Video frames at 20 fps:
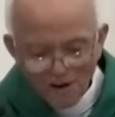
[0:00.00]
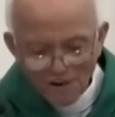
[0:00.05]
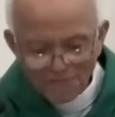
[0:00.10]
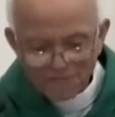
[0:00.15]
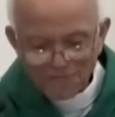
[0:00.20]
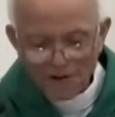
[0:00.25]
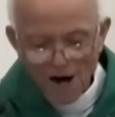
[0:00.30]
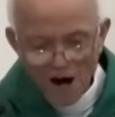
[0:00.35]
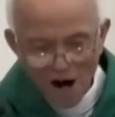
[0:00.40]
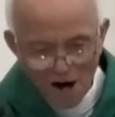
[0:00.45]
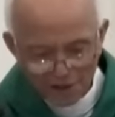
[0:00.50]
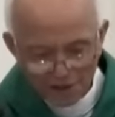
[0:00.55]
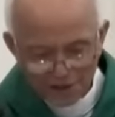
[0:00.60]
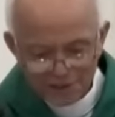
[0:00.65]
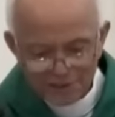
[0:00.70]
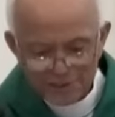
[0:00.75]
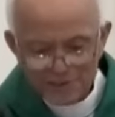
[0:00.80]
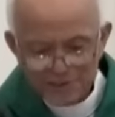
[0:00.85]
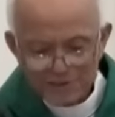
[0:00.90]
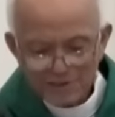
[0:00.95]
off
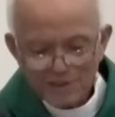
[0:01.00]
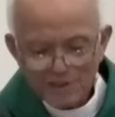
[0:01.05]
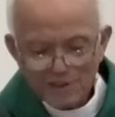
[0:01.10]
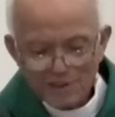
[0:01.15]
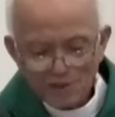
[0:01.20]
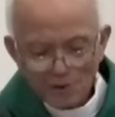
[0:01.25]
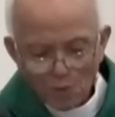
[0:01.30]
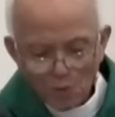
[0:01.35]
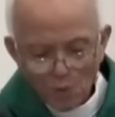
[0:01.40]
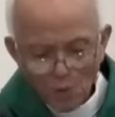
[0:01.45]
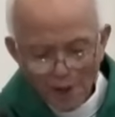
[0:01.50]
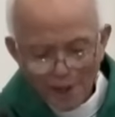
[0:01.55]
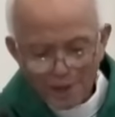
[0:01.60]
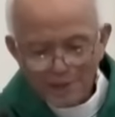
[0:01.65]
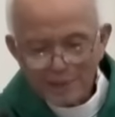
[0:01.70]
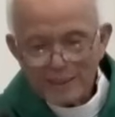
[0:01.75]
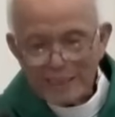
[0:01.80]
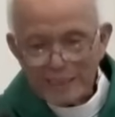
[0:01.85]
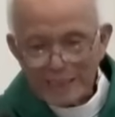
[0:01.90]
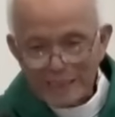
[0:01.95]
guard
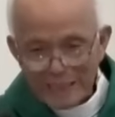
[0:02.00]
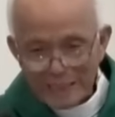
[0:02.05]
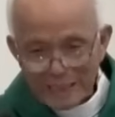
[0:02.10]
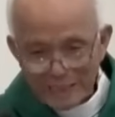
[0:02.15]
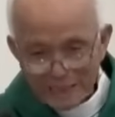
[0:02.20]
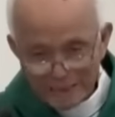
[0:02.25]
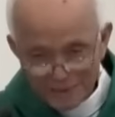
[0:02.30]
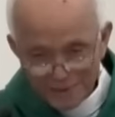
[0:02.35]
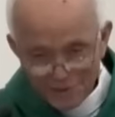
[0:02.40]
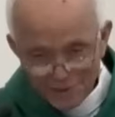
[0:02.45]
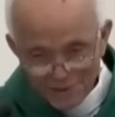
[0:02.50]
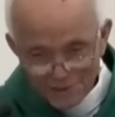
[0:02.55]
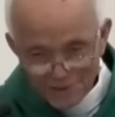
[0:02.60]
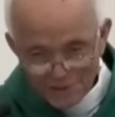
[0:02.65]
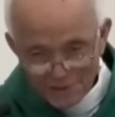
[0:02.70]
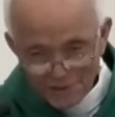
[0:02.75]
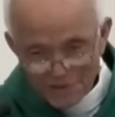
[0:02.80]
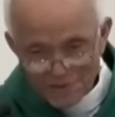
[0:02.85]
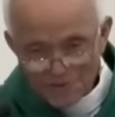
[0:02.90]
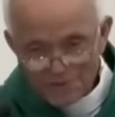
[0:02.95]
when
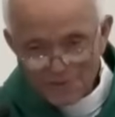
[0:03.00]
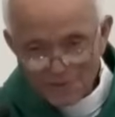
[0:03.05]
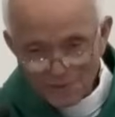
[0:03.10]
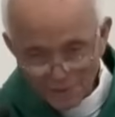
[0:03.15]
Jesus